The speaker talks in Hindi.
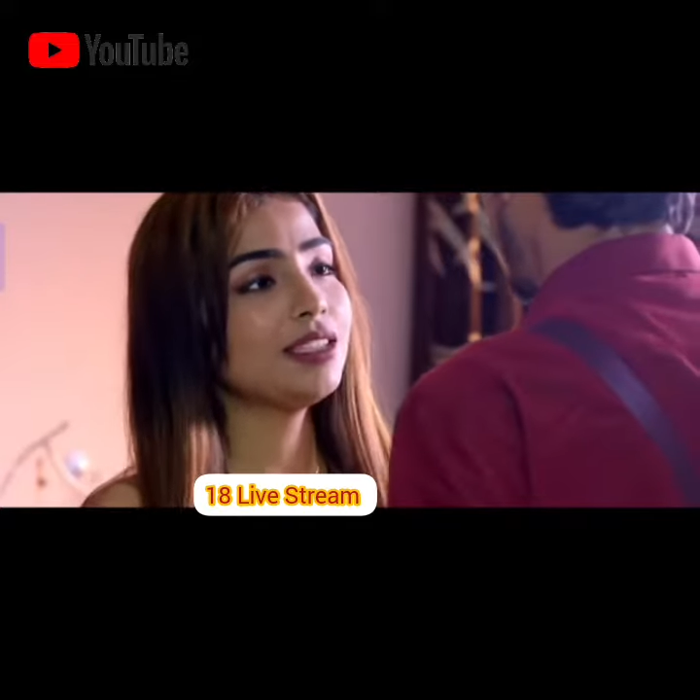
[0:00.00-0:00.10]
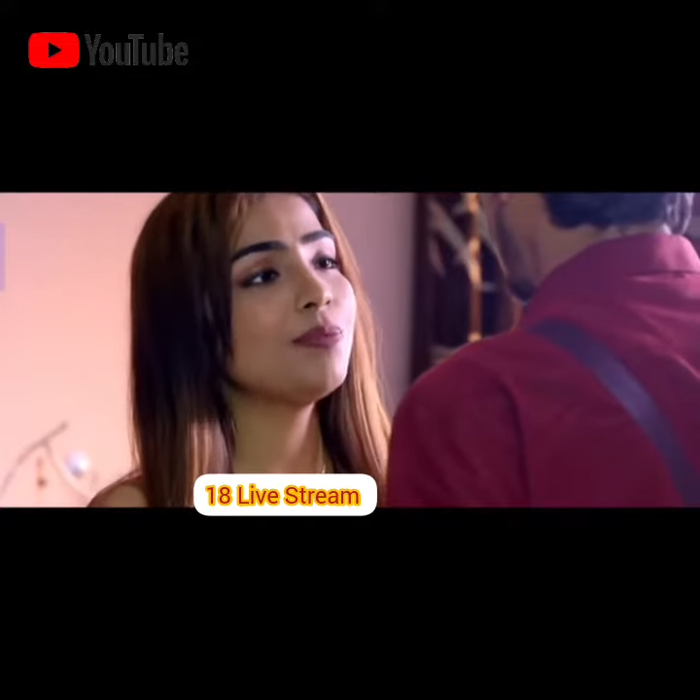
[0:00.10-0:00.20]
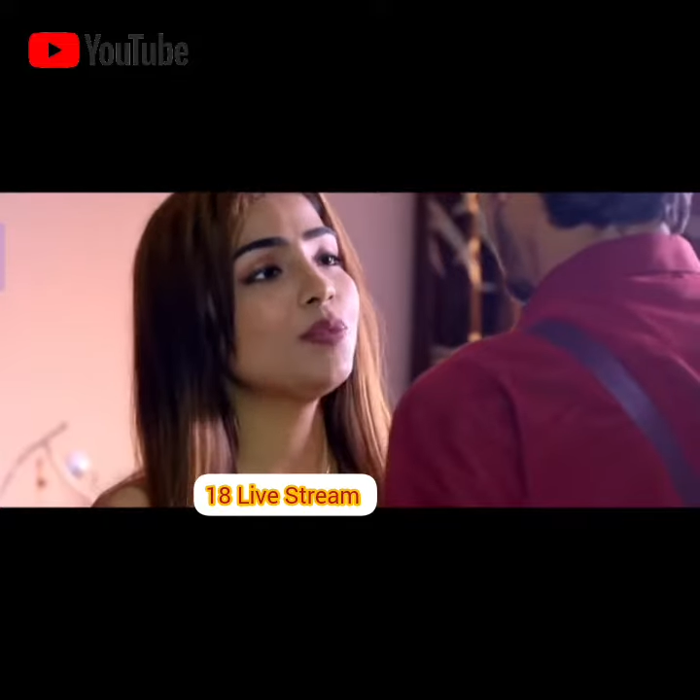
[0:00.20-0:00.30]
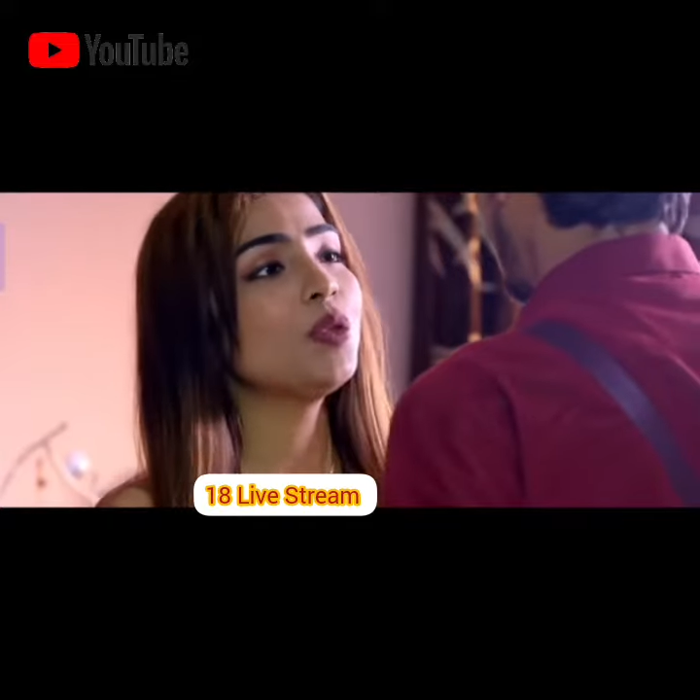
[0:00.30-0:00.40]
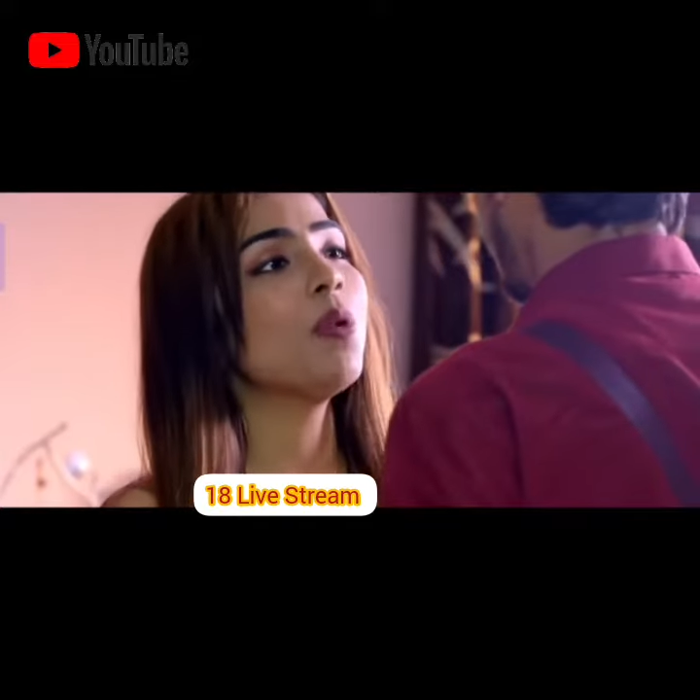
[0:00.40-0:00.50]

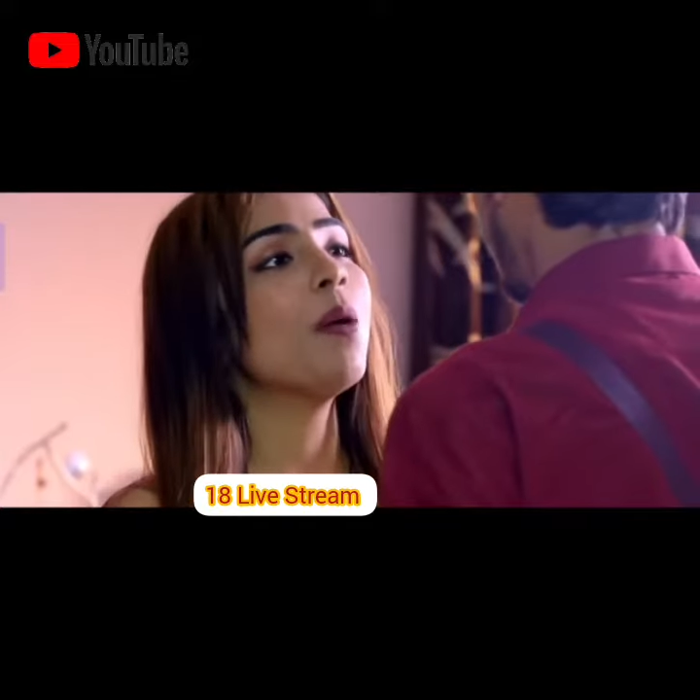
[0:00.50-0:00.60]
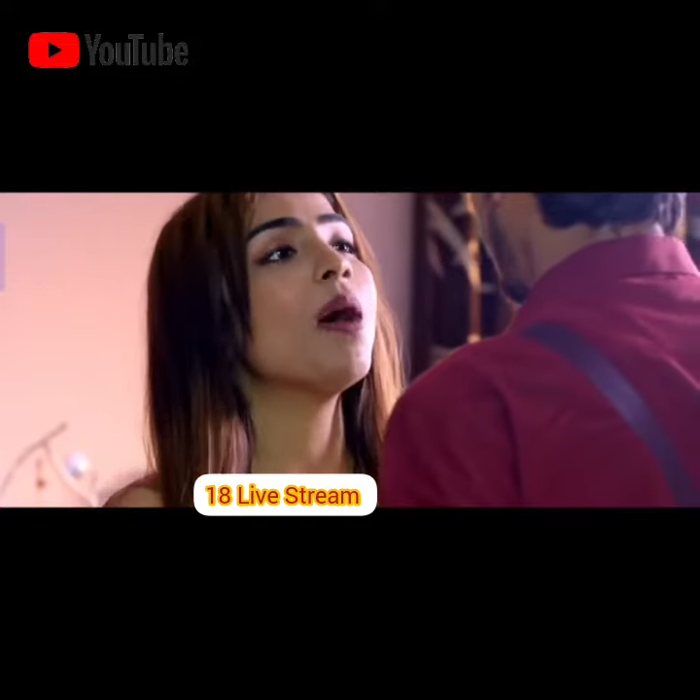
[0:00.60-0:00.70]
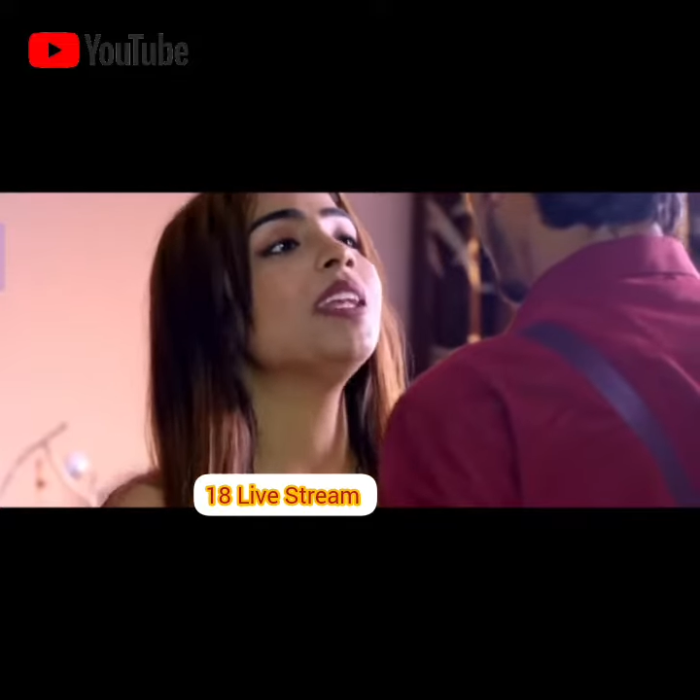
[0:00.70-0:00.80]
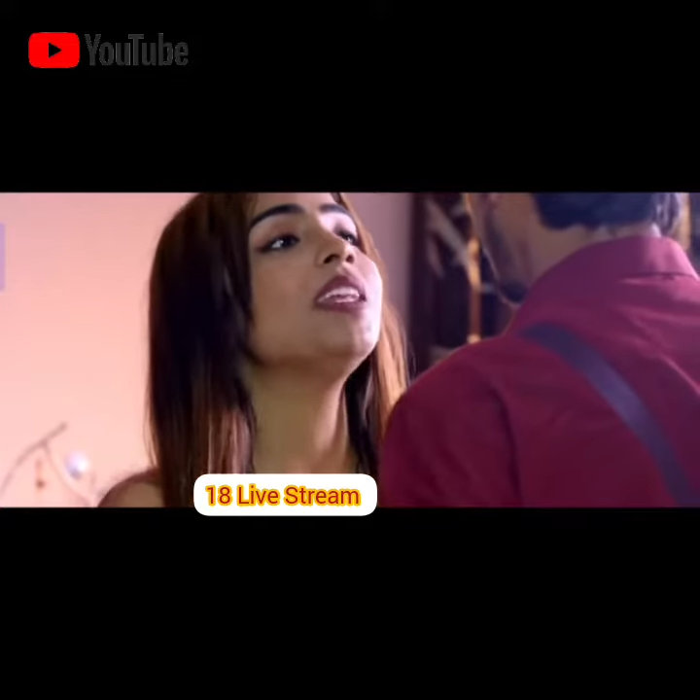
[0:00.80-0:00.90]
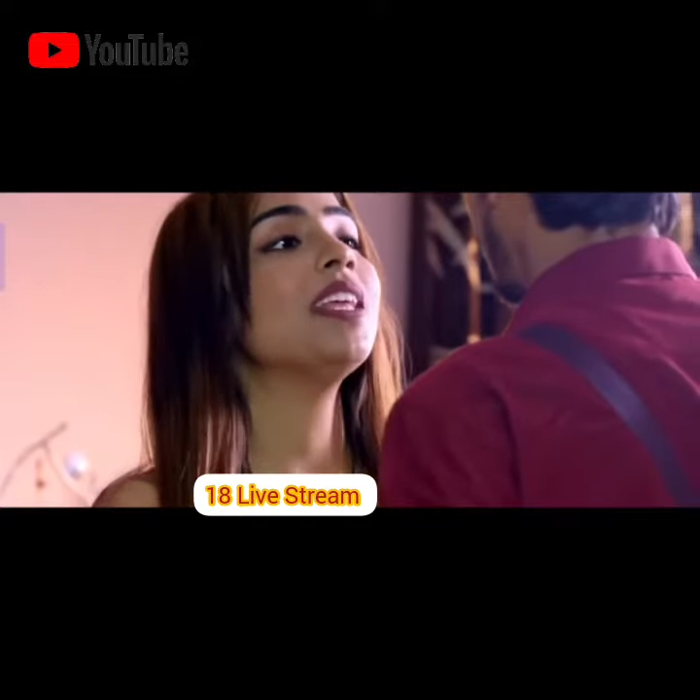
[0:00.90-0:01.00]
तब तुम
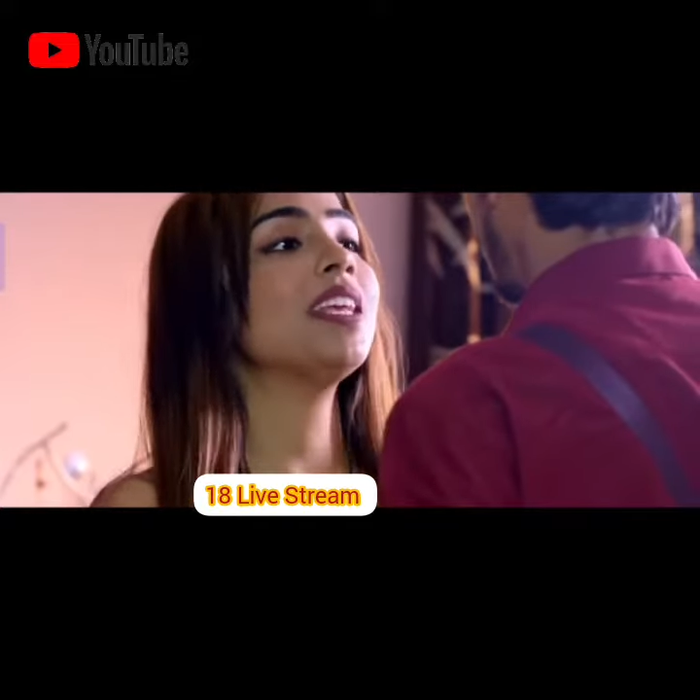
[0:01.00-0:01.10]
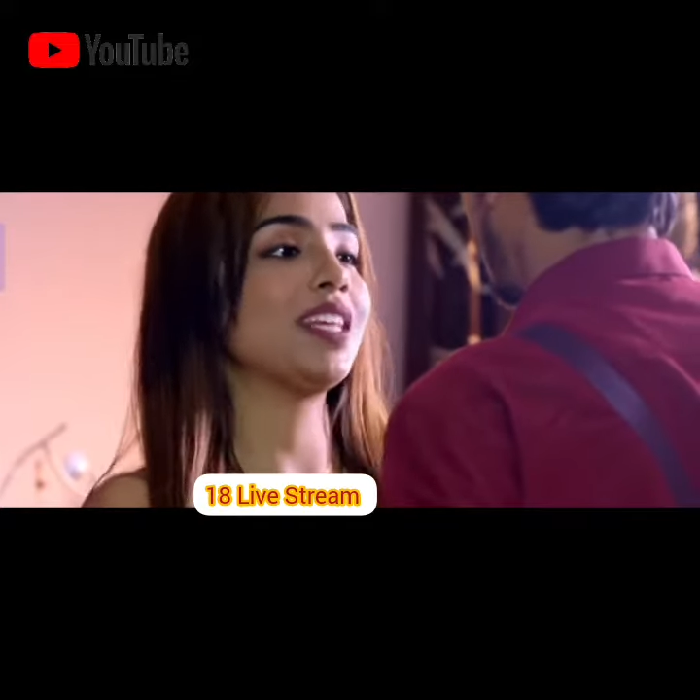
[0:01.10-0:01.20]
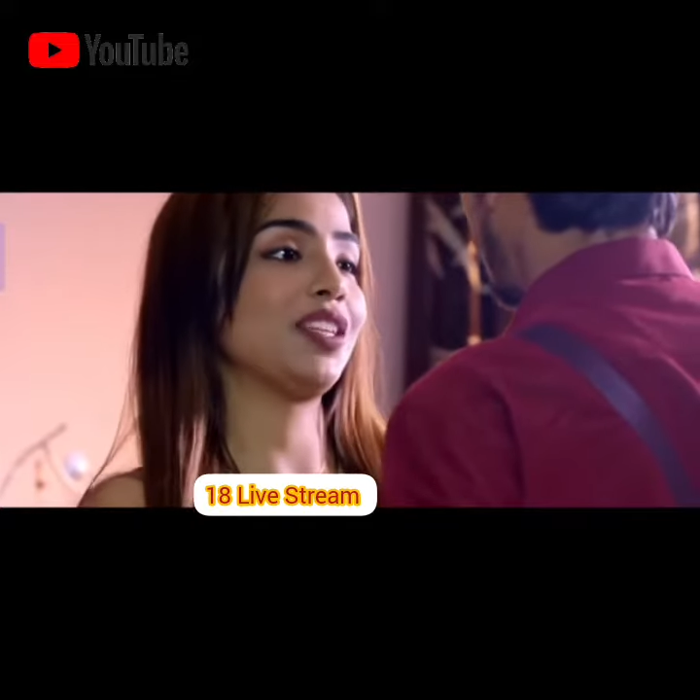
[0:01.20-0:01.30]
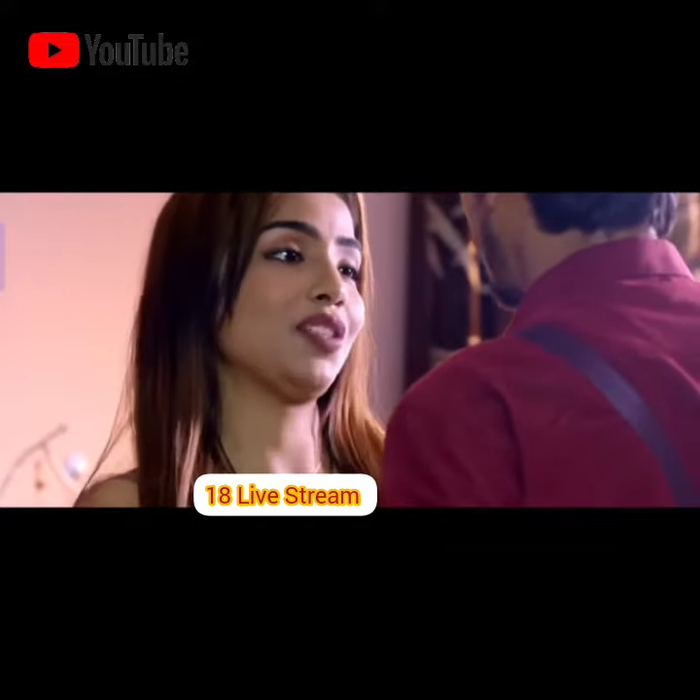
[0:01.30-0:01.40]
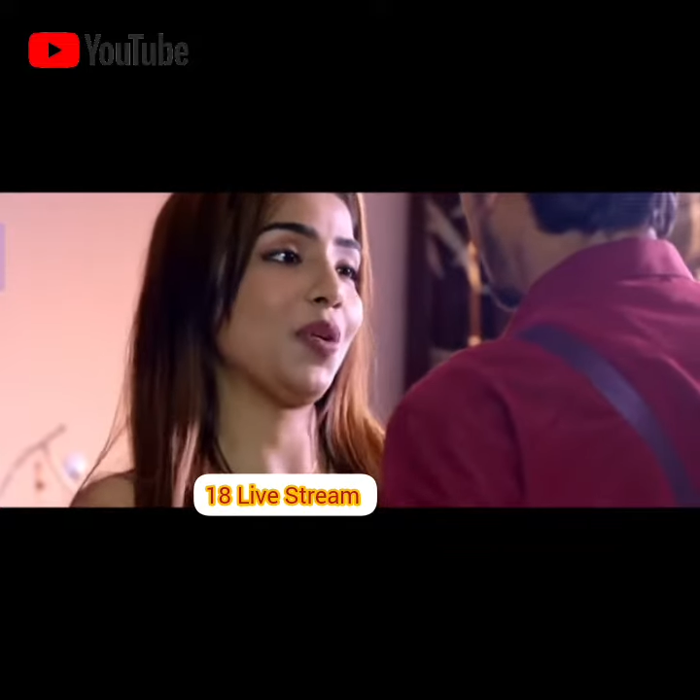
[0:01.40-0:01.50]
हमारी
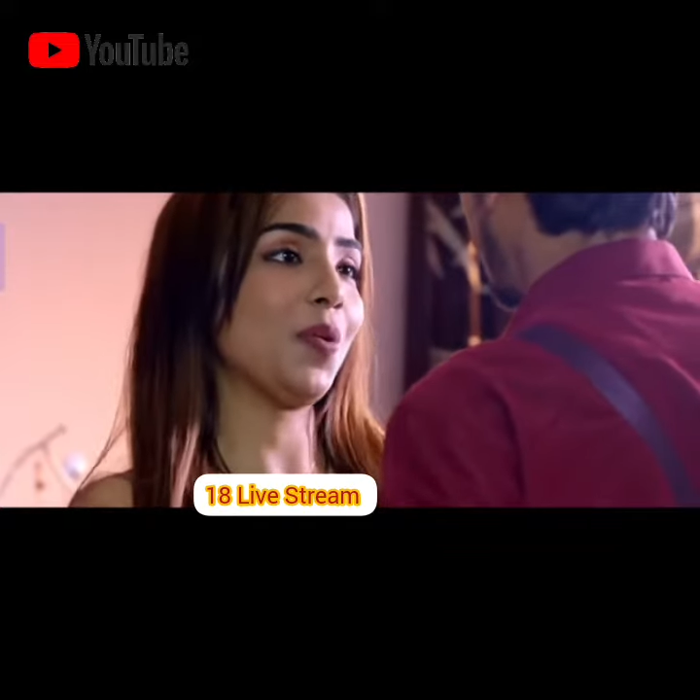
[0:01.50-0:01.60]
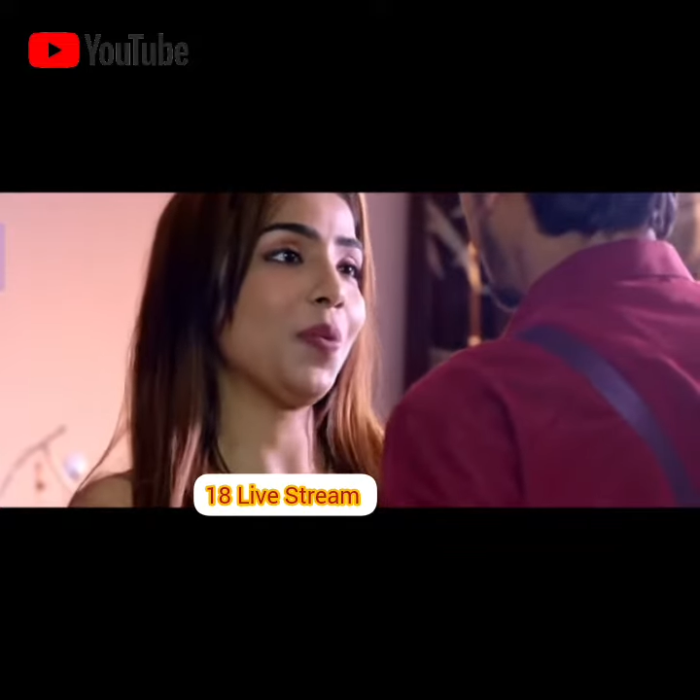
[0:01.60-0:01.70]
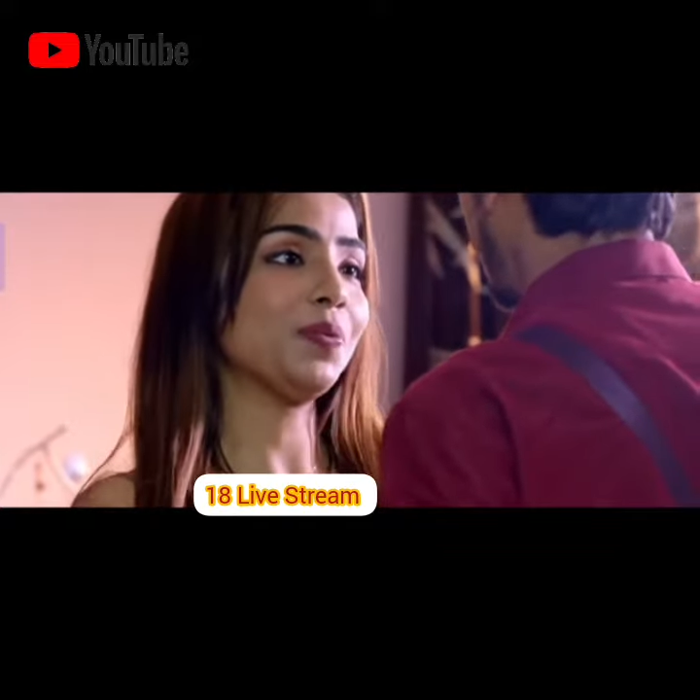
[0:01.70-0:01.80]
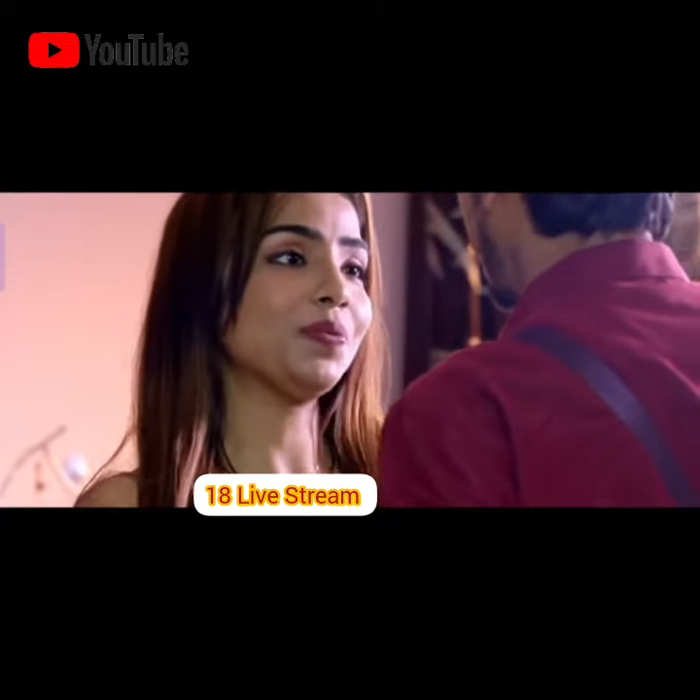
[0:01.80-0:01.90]
ले सकते हो